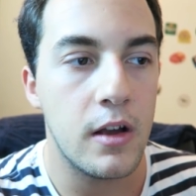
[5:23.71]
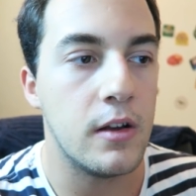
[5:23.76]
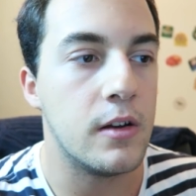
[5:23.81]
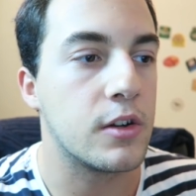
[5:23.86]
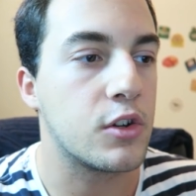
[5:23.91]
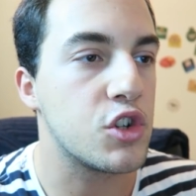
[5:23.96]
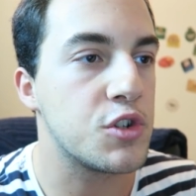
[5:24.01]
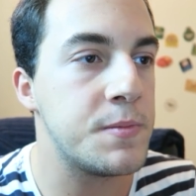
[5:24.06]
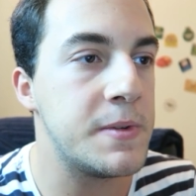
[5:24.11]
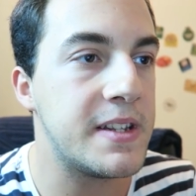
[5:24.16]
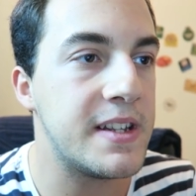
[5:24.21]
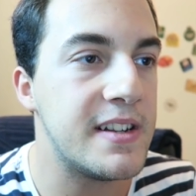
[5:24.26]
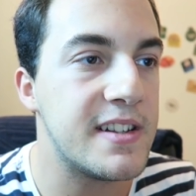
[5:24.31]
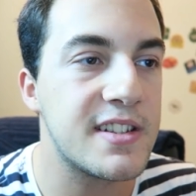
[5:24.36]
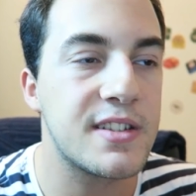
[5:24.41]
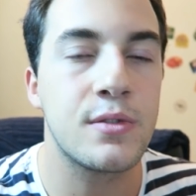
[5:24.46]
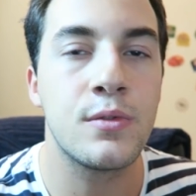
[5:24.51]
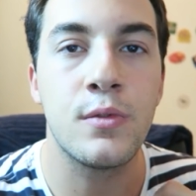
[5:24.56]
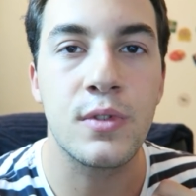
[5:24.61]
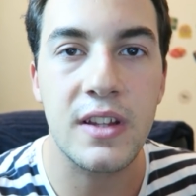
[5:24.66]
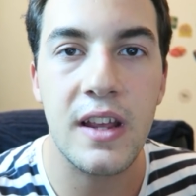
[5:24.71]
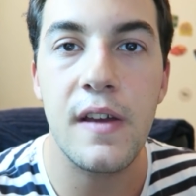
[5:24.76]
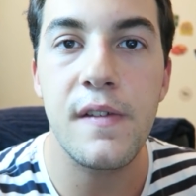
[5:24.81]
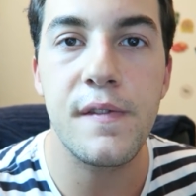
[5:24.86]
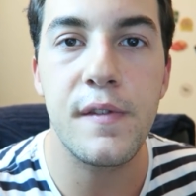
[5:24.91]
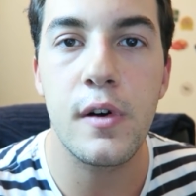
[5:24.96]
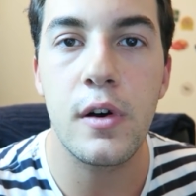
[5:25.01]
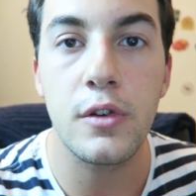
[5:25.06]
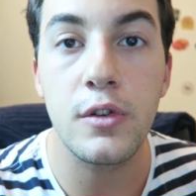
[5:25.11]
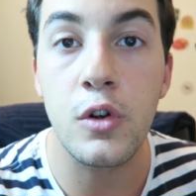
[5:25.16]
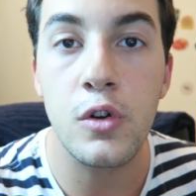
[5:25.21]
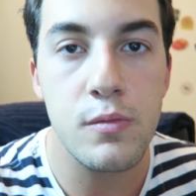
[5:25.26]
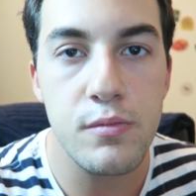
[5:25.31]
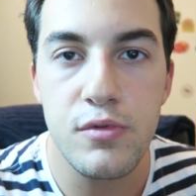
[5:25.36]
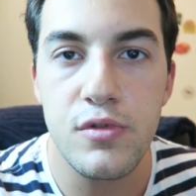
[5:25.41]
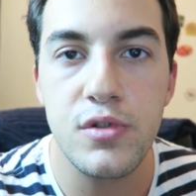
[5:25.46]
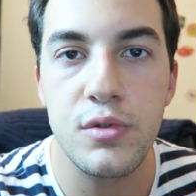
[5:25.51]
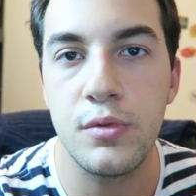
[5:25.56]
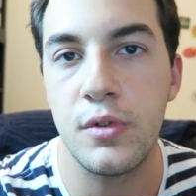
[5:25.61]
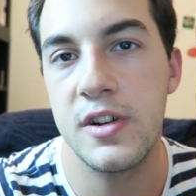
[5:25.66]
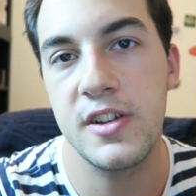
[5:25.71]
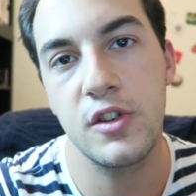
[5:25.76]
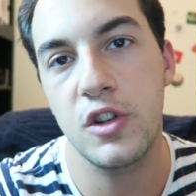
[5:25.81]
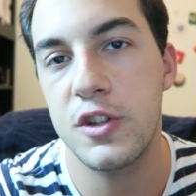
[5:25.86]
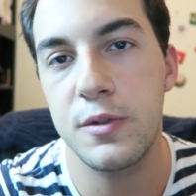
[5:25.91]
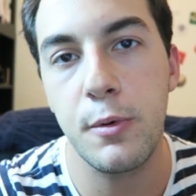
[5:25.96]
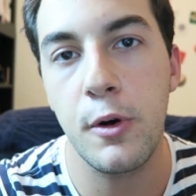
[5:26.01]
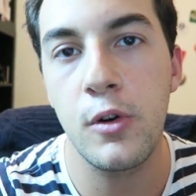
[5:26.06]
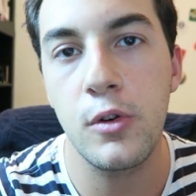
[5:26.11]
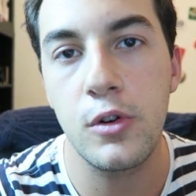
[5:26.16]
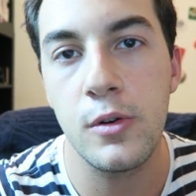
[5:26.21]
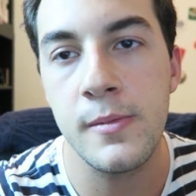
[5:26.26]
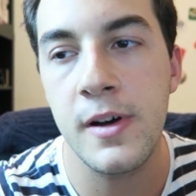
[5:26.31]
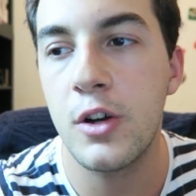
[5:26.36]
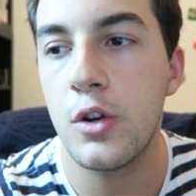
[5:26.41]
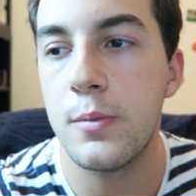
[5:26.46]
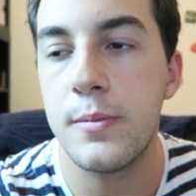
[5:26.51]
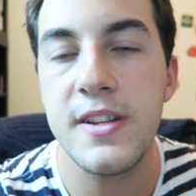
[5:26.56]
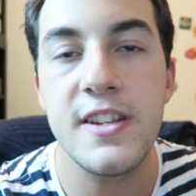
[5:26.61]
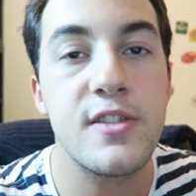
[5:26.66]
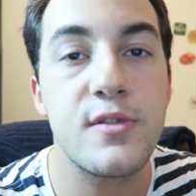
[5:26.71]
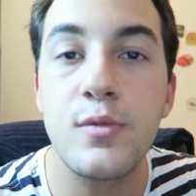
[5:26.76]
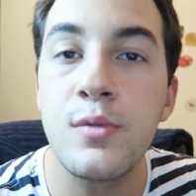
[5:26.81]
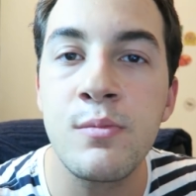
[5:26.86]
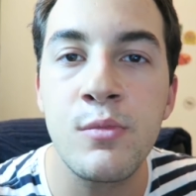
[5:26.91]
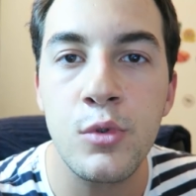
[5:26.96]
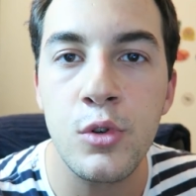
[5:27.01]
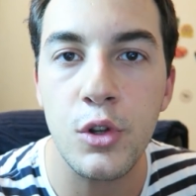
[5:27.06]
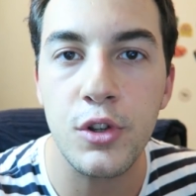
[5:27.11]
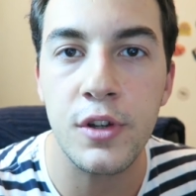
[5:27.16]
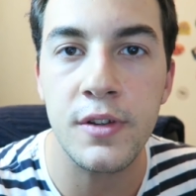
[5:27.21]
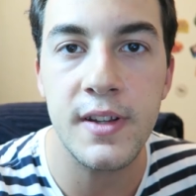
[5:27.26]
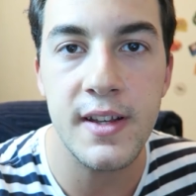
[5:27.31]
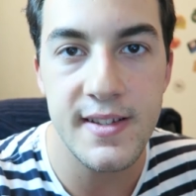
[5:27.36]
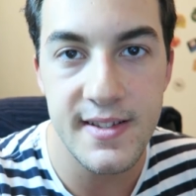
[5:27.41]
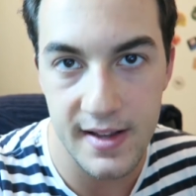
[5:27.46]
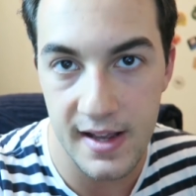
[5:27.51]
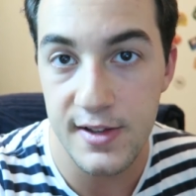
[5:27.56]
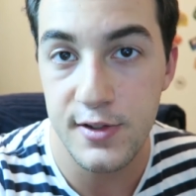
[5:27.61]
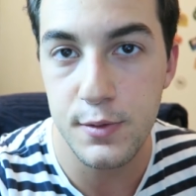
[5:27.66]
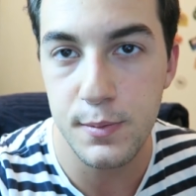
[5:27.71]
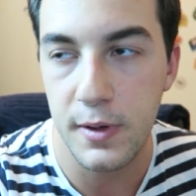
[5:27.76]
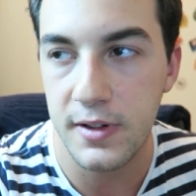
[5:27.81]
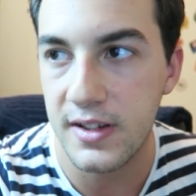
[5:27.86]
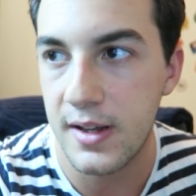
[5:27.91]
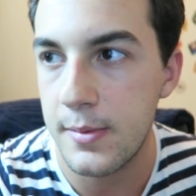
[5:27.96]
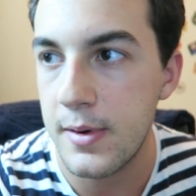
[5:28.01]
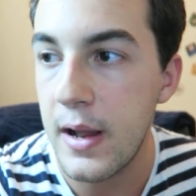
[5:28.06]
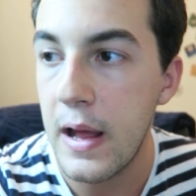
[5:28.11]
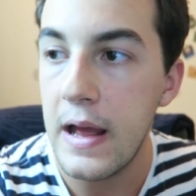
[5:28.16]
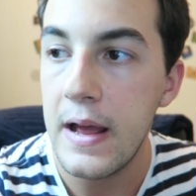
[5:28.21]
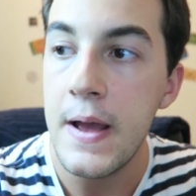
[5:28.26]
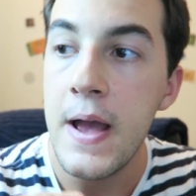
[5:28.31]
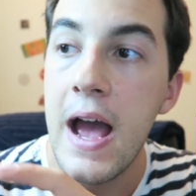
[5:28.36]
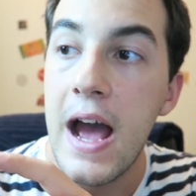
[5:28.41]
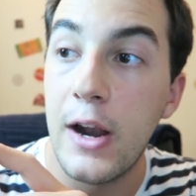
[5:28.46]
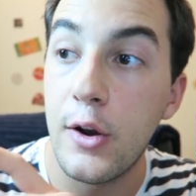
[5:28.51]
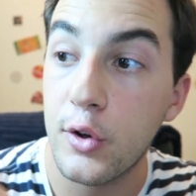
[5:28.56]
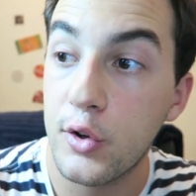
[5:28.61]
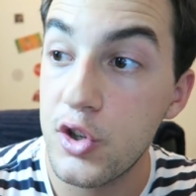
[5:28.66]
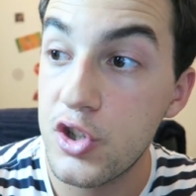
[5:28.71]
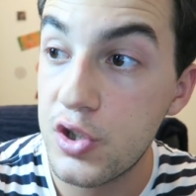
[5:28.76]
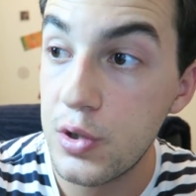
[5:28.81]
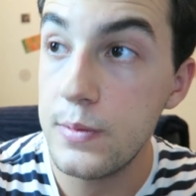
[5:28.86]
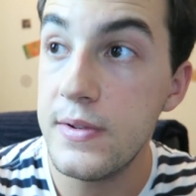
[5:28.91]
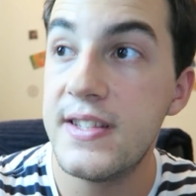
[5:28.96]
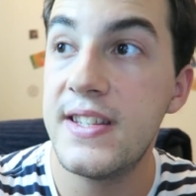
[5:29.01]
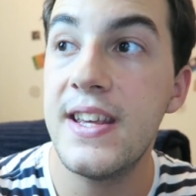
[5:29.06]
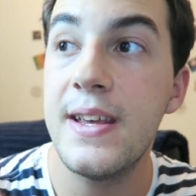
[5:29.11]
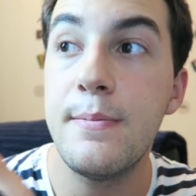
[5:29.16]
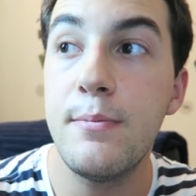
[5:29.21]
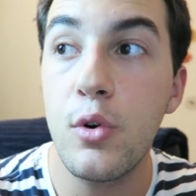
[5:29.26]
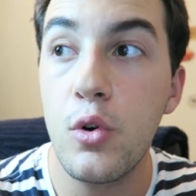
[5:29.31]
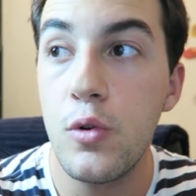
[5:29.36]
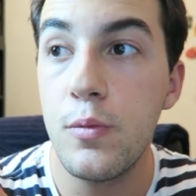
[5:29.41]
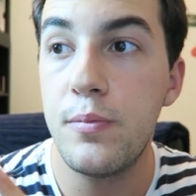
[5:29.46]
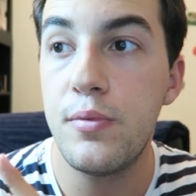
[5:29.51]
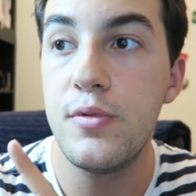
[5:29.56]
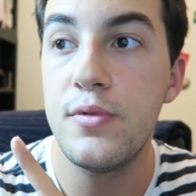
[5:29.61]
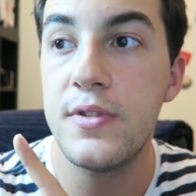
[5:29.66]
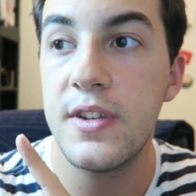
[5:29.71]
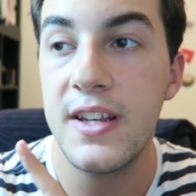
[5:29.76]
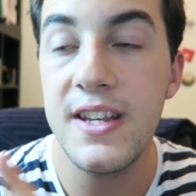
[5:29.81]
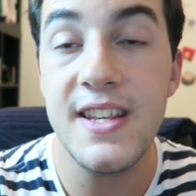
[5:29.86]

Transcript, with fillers: euh, quand je mettais le son très fort dans le bus ou dans les transports en commun, le Beats, tout le monde l'entendait, c'était insupportable, alors que celui-ci est beaucoup plus